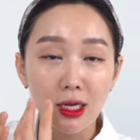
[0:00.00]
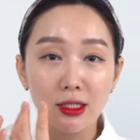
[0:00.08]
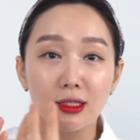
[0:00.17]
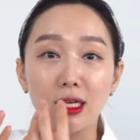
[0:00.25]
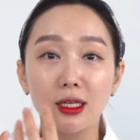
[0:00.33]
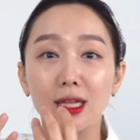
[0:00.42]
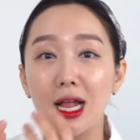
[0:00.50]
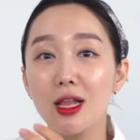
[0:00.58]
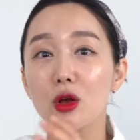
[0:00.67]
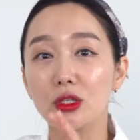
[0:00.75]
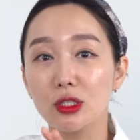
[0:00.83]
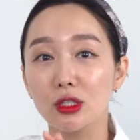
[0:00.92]
네. 근데 그
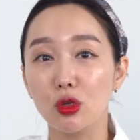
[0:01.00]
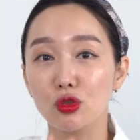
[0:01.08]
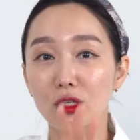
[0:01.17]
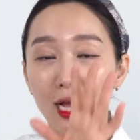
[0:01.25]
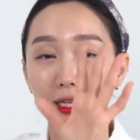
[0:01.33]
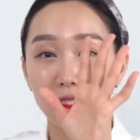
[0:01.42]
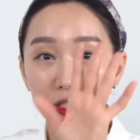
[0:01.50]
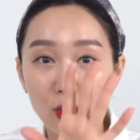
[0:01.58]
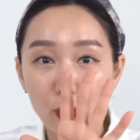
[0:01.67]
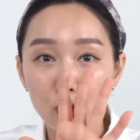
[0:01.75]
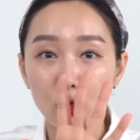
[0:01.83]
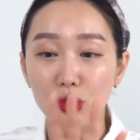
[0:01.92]
탄력을 지켜주는 가장
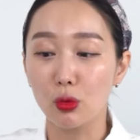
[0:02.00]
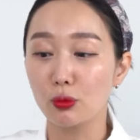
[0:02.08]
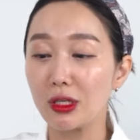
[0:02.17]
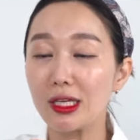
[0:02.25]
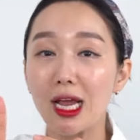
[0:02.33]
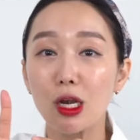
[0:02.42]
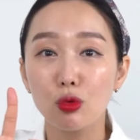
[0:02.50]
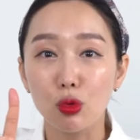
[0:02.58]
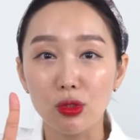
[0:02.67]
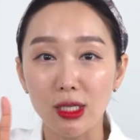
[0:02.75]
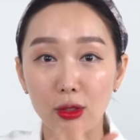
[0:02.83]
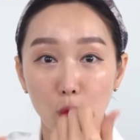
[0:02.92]
기본적인 성분
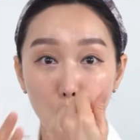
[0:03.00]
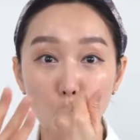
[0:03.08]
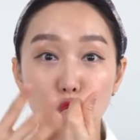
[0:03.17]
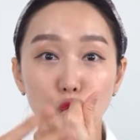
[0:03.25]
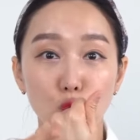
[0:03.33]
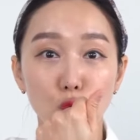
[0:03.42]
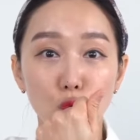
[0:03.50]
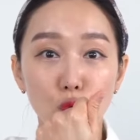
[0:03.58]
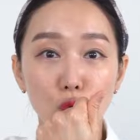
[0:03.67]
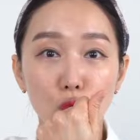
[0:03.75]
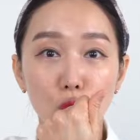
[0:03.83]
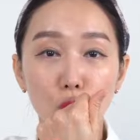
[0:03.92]
히알루론산 오중. 오중이